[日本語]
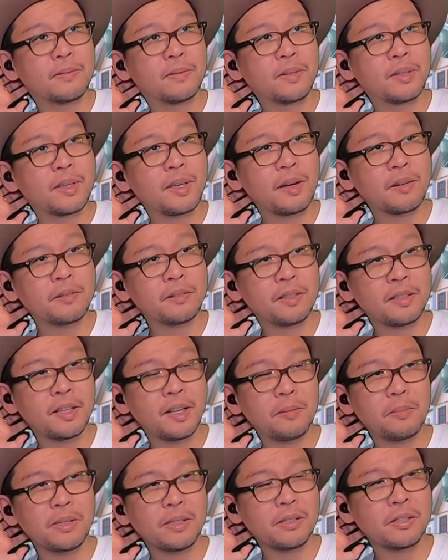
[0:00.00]
で、逆に
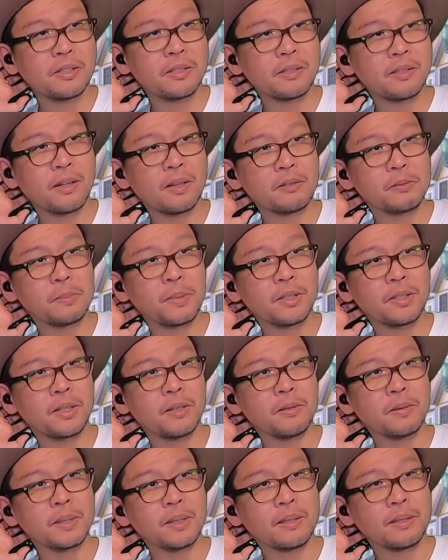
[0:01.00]
ダメージになる
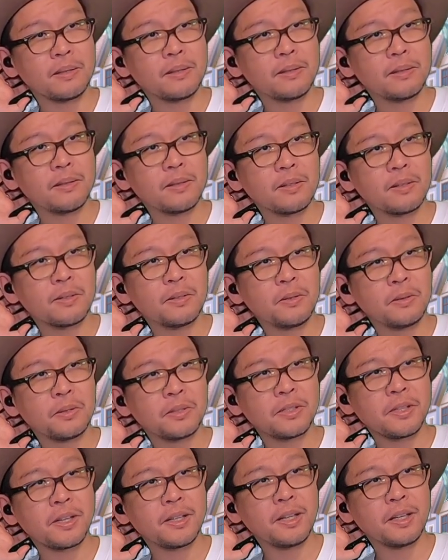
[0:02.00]
パターンは、こ
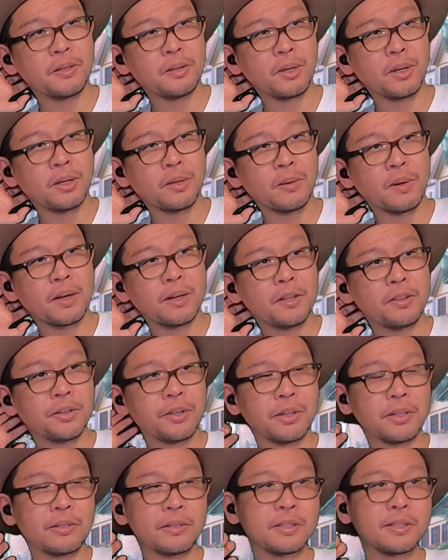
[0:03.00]
の世界のあれわかん
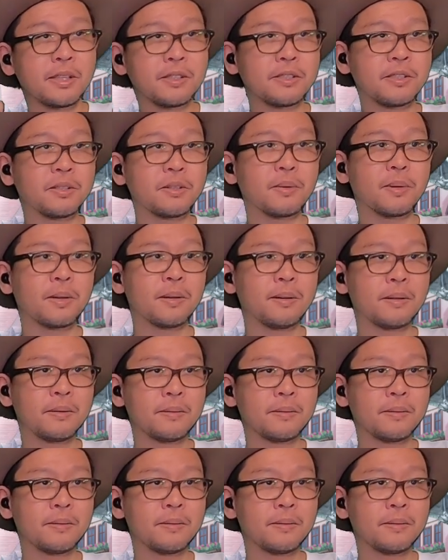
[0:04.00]
ないけど、摂理は。